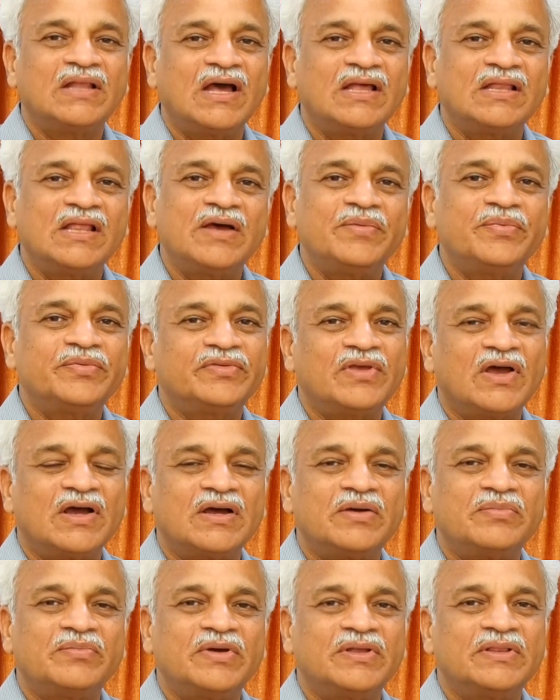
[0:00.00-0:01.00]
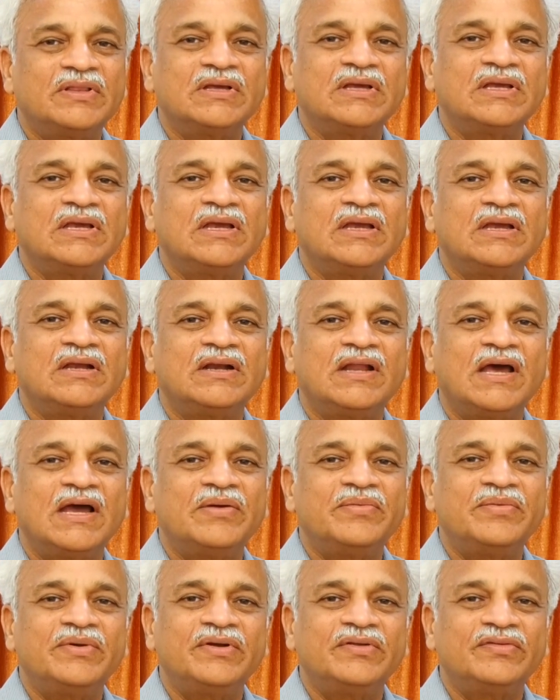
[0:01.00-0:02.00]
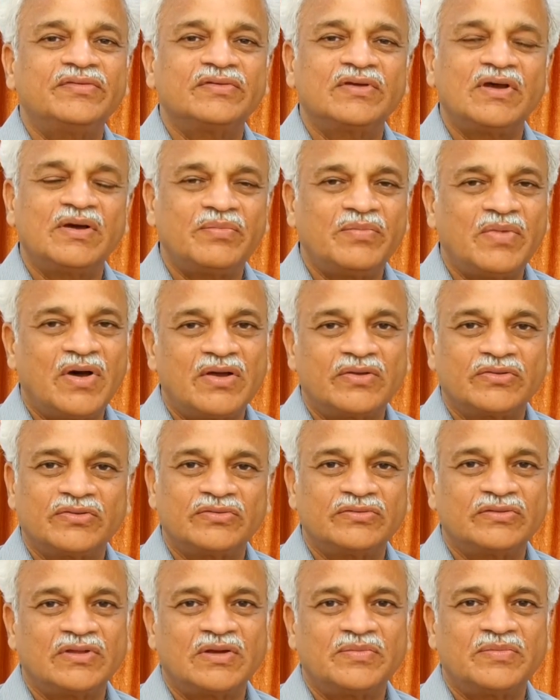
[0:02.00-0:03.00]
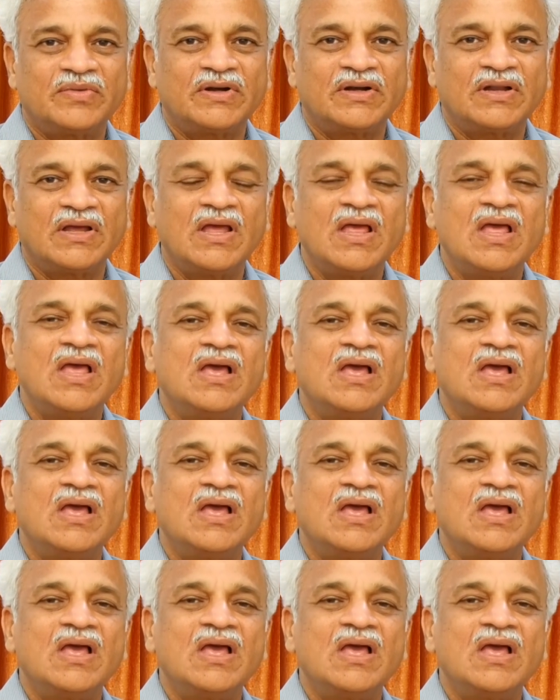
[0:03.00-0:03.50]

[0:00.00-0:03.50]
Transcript: దాదాపు సగం మందికి డయాబెటీస్గా అనమాట